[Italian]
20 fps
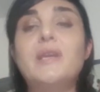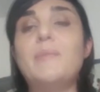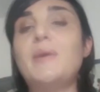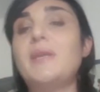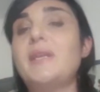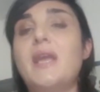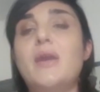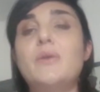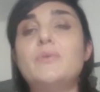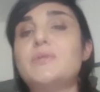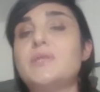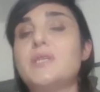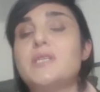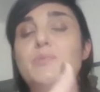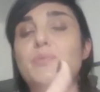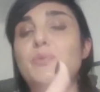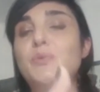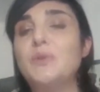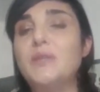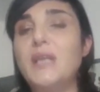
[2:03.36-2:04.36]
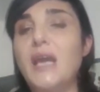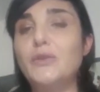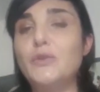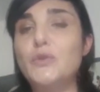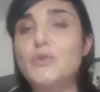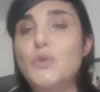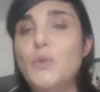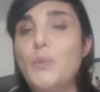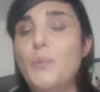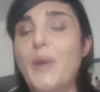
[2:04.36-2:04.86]
Amadeus è
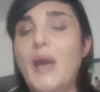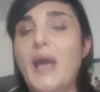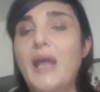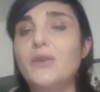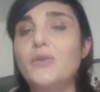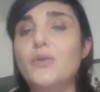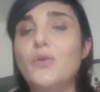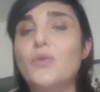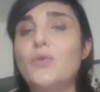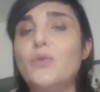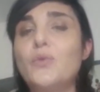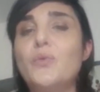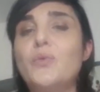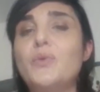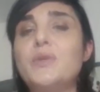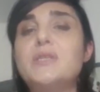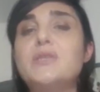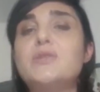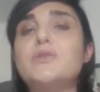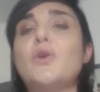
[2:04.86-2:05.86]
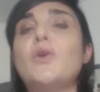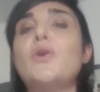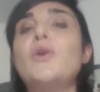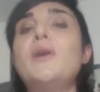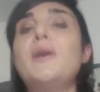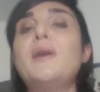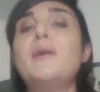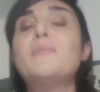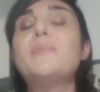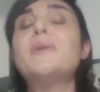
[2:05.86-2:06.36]
spuntato sul palco con questo
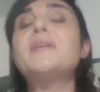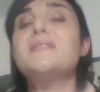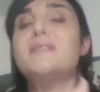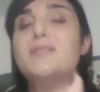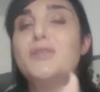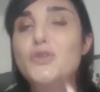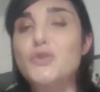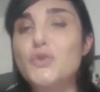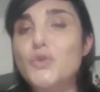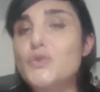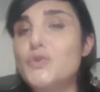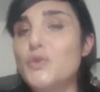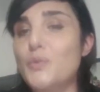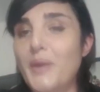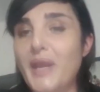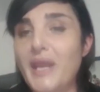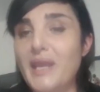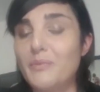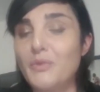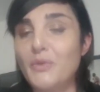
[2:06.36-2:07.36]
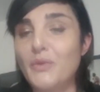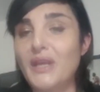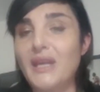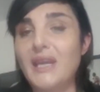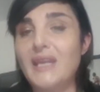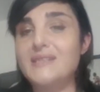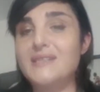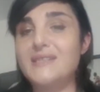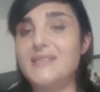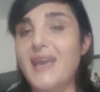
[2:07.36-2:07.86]
prestigioso premio che
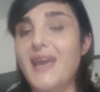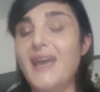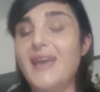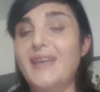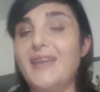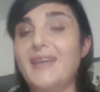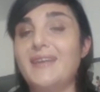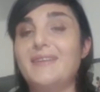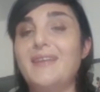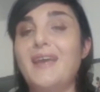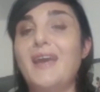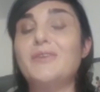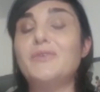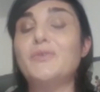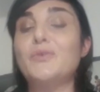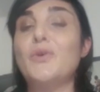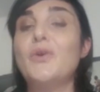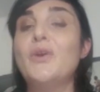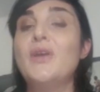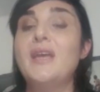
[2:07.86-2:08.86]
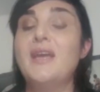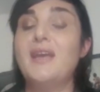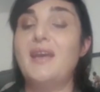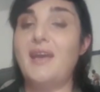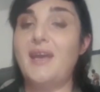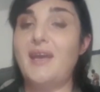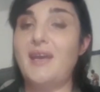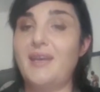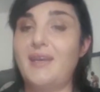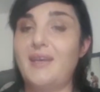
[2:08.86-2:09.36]
la SIAE ha dato
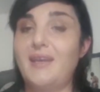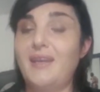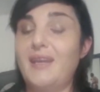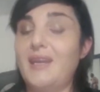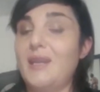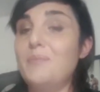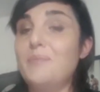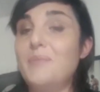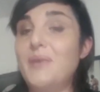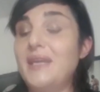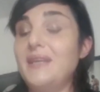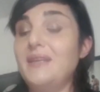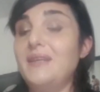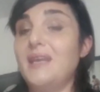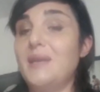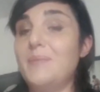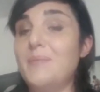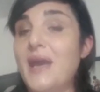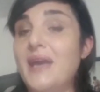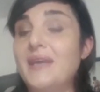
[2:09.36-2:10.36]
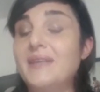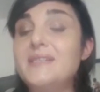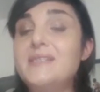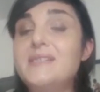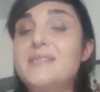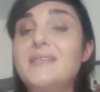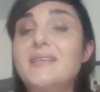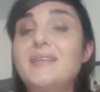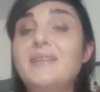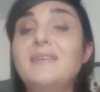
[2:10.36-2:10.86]
a, alla band, ai
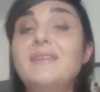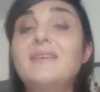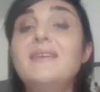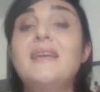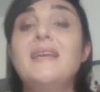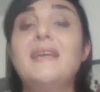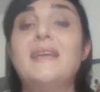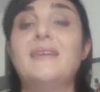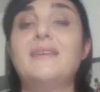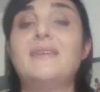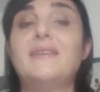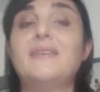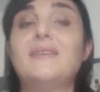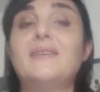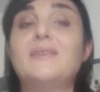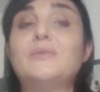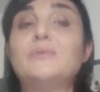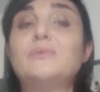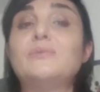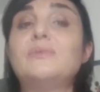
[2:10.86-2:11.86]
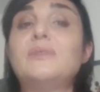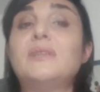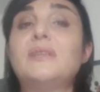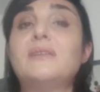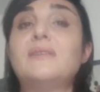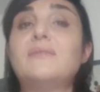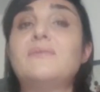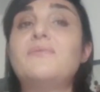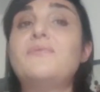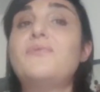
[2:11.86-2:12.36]
Maneskin, eh,
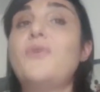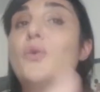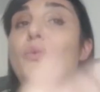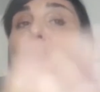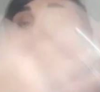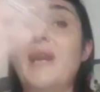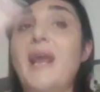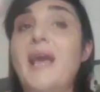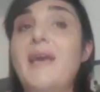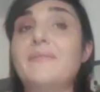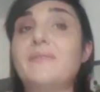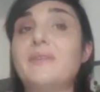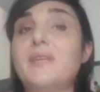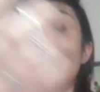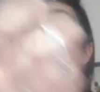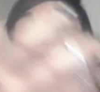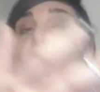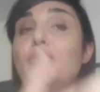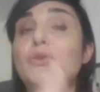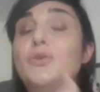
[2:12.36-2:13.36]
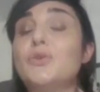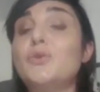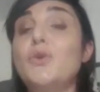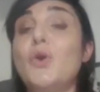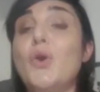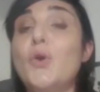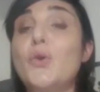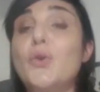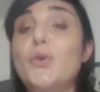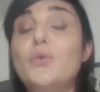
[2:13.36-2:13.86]
un, fo, un, grande foglio
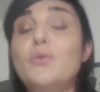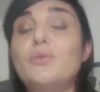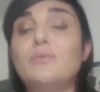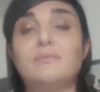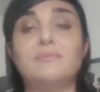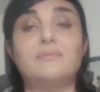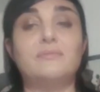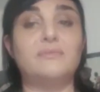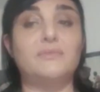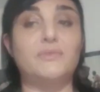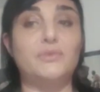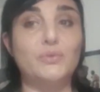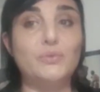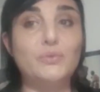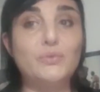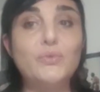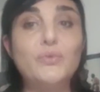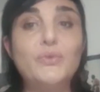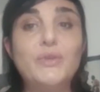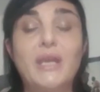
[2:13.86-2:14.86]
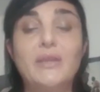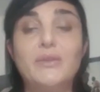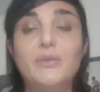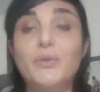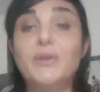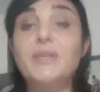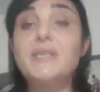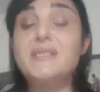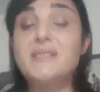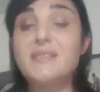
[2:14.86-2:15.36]
d'oro mh, mm, su cui
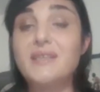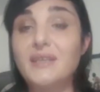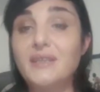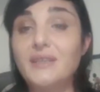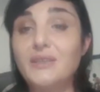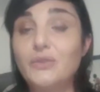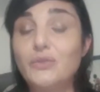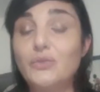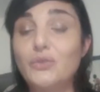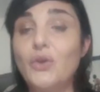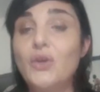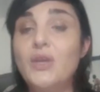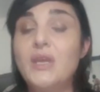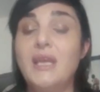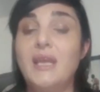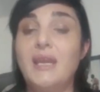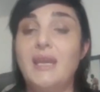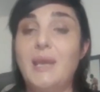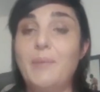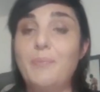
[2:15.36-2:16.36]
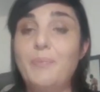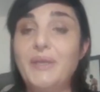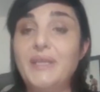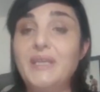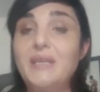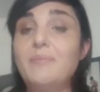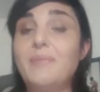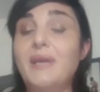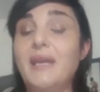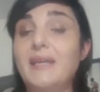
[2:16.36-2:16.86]
hanno riscritto la
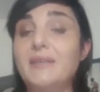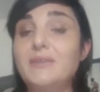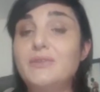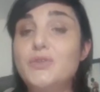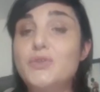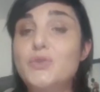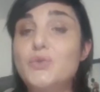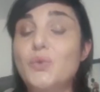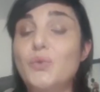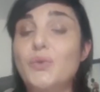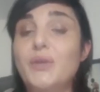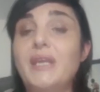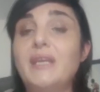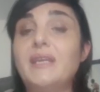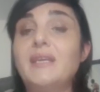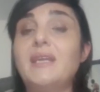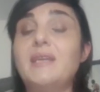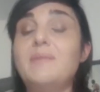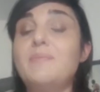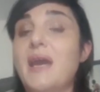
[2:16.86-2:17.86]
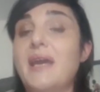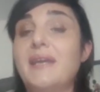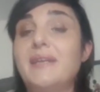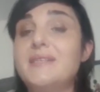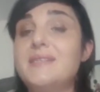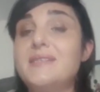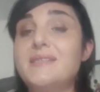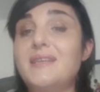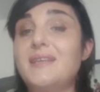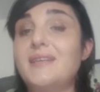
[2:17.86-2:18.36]
prima canzone che i
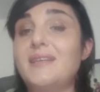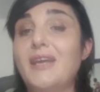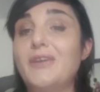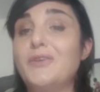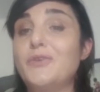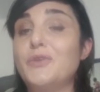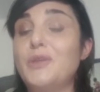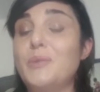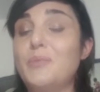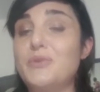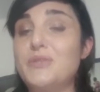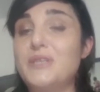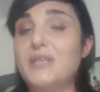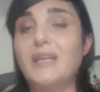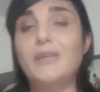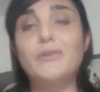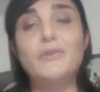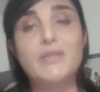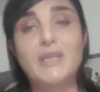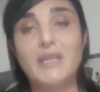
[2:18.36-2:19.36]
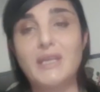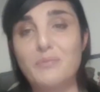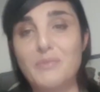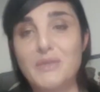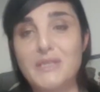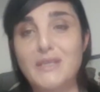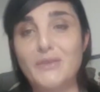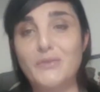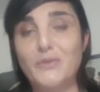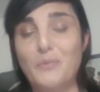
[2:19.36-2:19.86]
Maneskin hanno depositato.
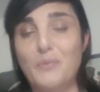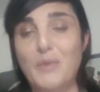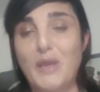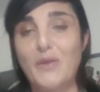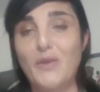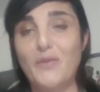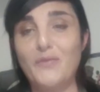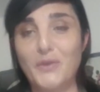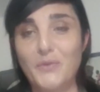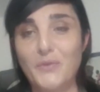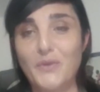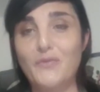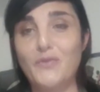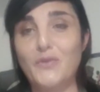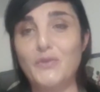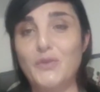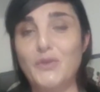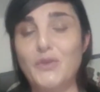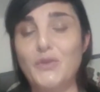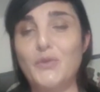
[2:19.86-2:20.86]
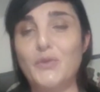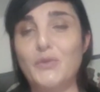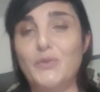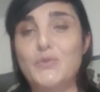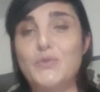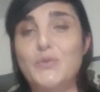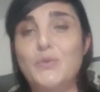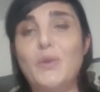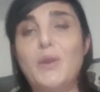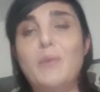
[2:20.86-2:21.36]
Sarebbe stato bello avere una foto ricordo
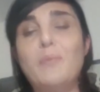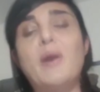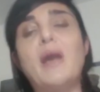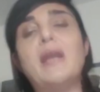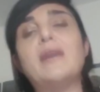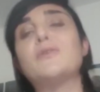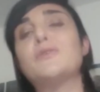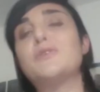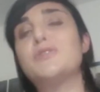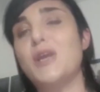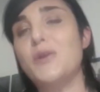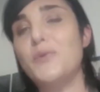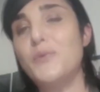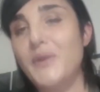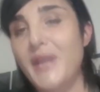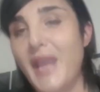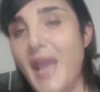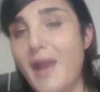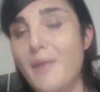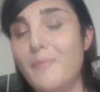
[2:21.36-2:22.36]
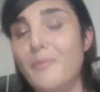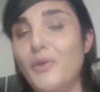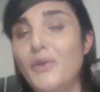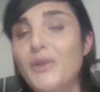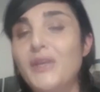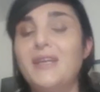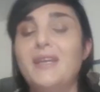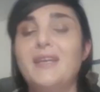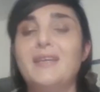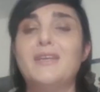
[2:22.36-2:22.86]
su quel palco. Ci auguriamo
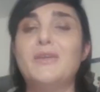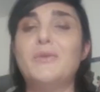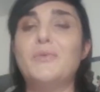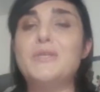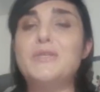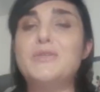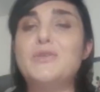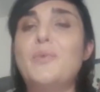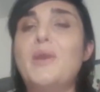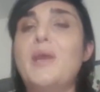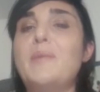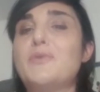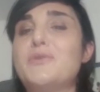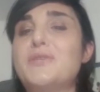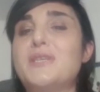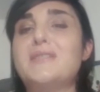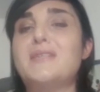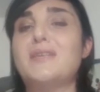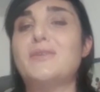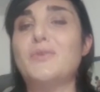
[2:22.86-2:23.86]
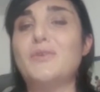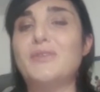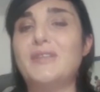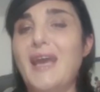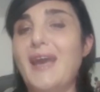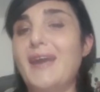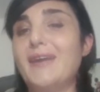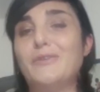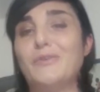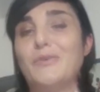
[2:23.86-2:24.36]
che questo premio sia stato
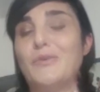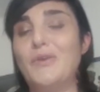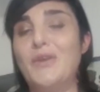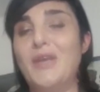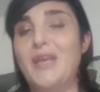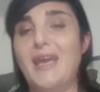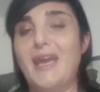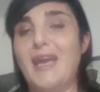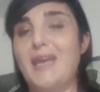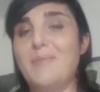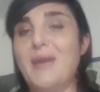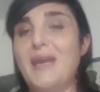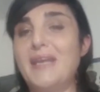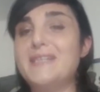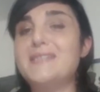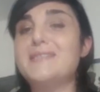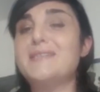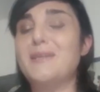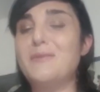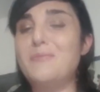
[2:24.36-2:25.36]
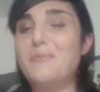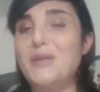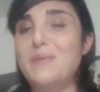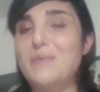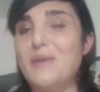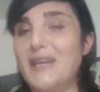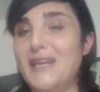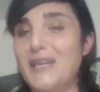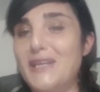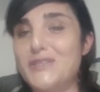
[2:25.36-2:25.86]
dato ai Maneskin
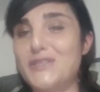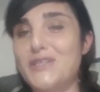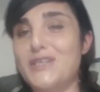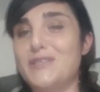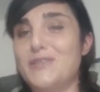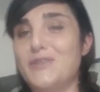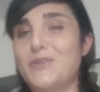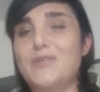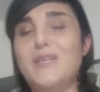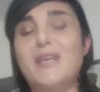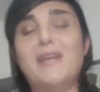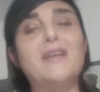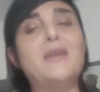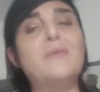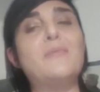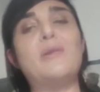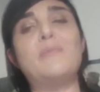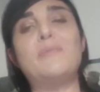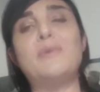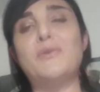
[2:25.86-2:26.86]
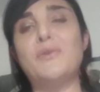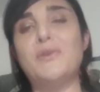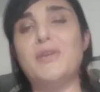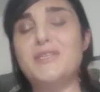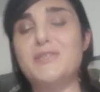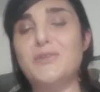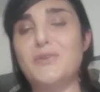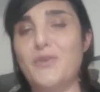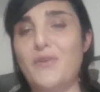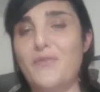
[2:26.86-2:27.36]
prima che lasciassero Sanremo, almeno
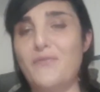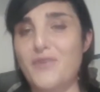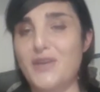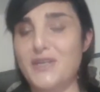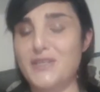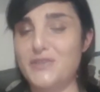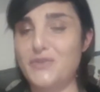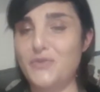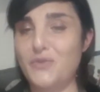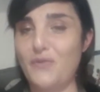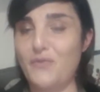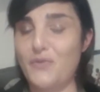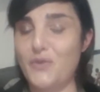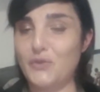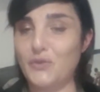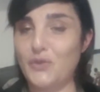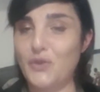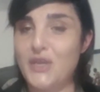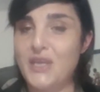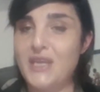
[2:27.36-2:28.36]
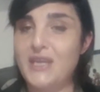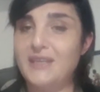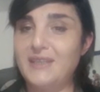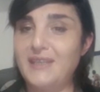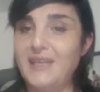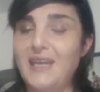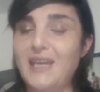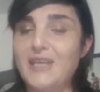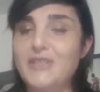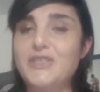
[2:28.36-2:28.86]
riescono a farsi una foto
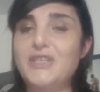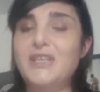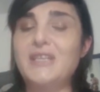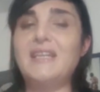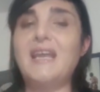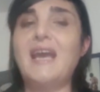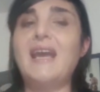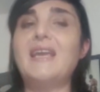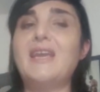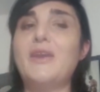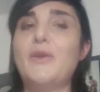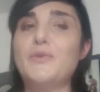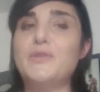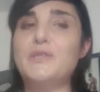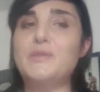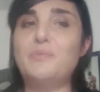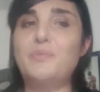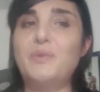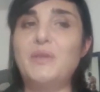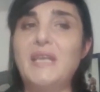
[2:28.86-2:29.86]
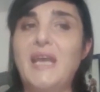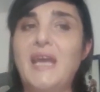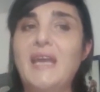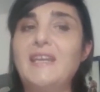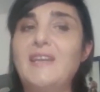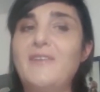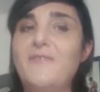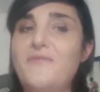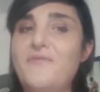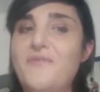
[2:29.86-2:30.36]
nella città che ospita
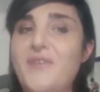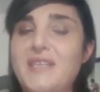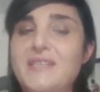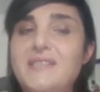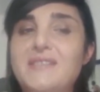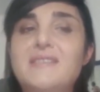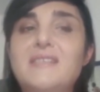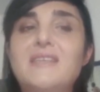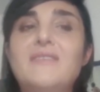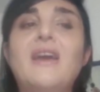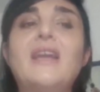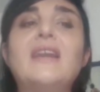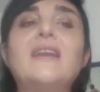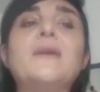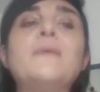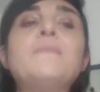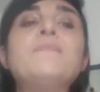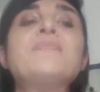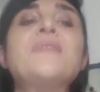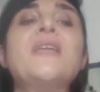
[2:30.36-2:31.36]
il festival.